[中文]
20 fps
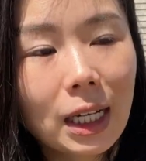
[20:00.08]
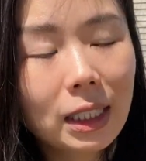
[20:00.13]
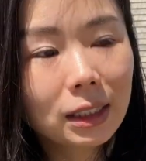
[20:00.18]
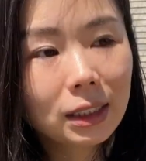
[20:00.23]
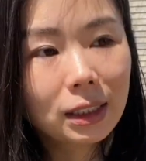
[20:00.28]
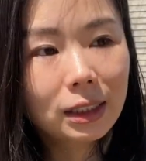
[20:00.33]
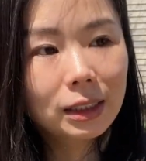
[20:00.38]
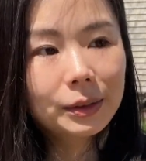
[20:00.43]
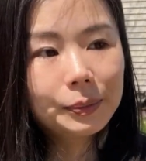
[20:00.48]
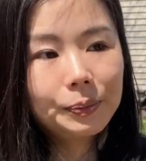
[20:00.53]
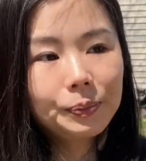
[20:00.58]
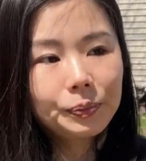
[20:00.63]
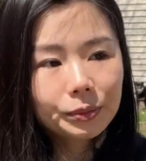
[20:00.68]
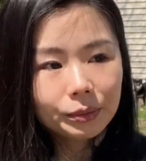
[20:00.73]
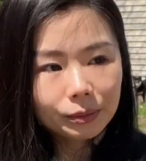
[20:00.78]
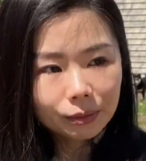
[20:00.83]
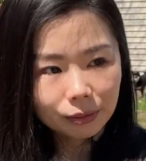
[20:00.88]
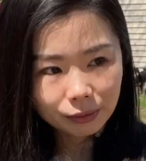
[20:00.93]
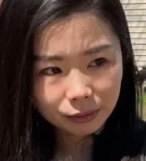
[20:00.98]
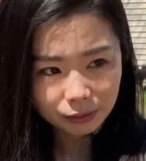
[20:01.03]
呢，
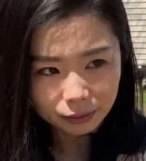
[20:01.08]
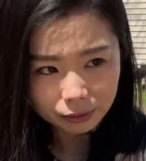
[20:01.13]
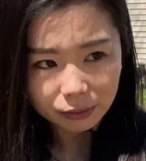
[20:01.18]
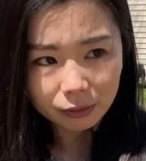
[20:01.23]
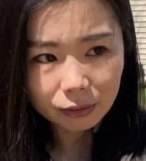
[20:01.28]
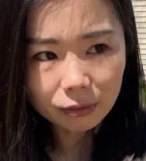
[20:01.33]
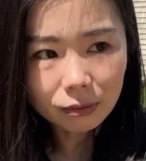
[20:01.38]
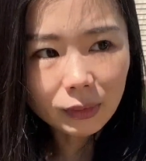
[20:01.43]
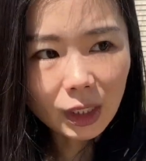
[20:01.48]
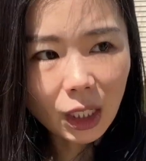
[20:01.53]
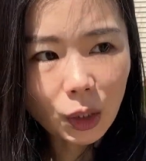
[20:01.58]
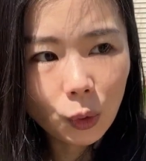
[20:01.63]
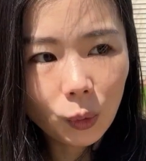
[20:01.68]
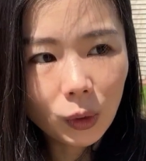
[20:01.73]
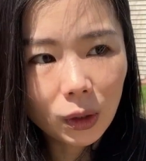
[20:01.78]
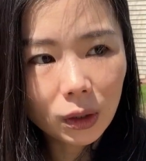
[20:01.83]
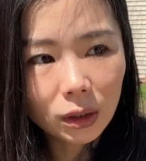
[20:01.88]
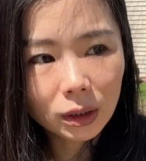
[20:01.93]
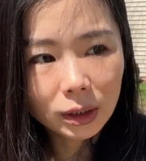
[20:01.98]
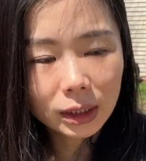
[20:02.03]

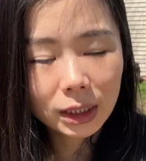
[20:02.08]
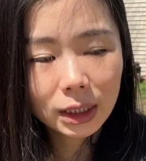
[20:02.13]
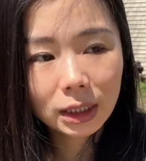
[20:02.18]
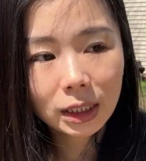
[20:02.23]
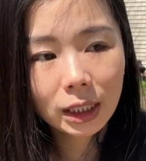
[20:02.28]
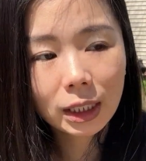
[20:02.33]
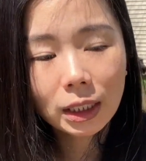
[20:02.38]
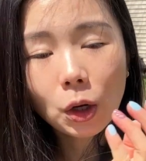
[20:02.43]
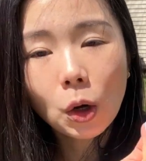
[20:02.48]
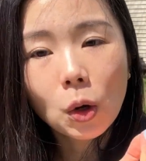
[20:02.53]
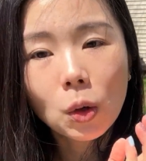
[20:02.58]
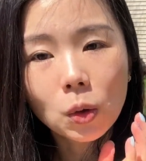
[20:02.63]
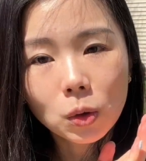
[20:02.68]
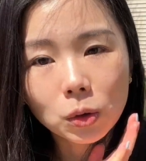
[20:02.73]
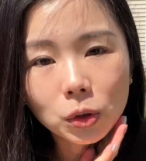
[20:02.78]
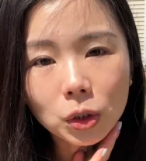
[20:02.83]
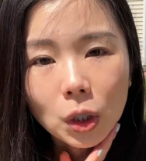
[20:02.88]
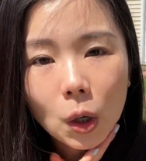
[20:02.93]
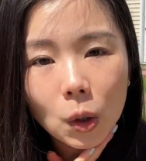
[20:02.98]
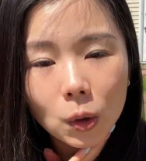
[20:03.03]
我今天喉
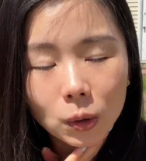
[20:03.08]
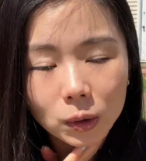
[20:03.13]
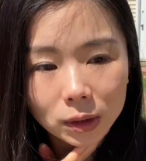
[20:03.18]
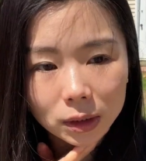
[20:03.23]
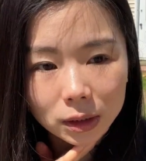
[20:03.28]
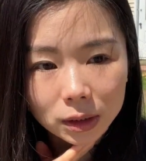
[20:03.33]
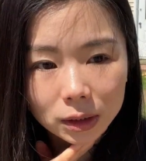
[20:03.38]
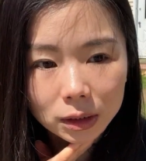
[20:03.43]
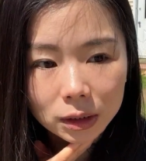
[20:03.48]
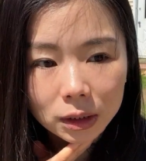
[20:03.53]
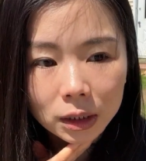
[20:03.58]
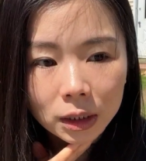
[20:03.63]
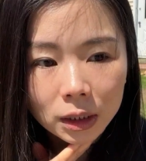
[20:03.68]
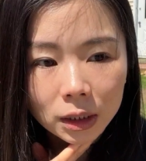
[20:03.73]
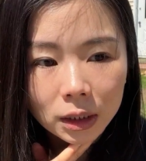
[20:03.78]
咙痛的